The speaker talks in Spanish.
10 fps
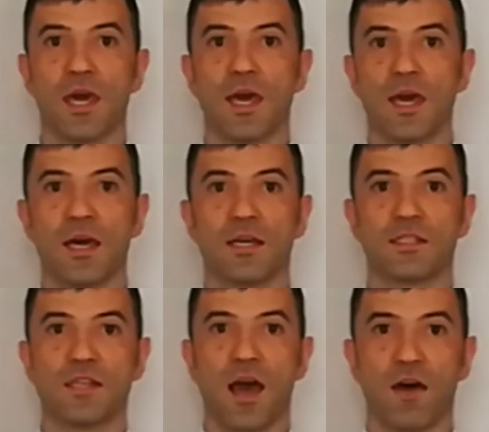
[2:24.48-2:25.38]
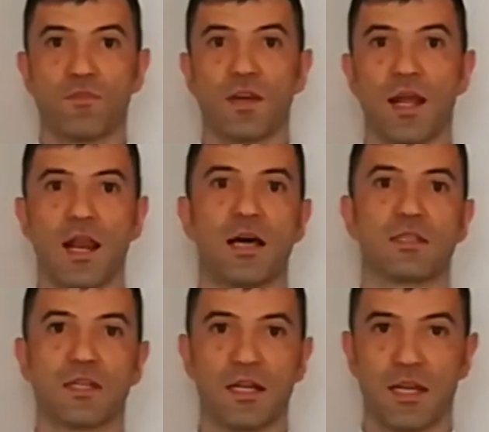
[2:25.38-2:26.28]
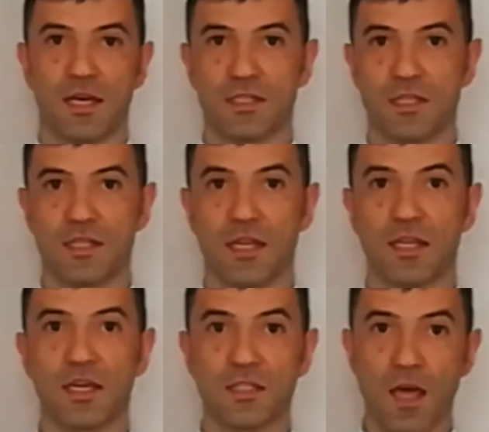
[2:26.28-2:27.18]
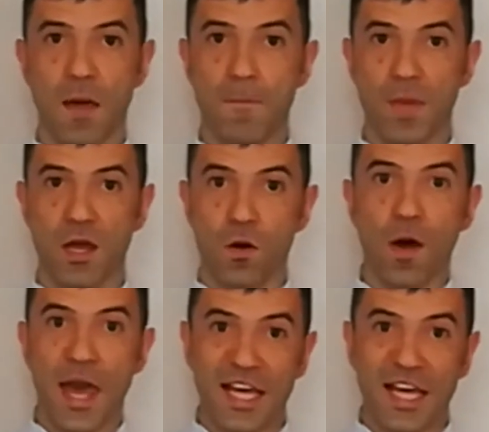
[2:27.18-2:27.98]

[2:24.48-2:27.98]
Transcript: que se hacen en las clínicas estéticas, pero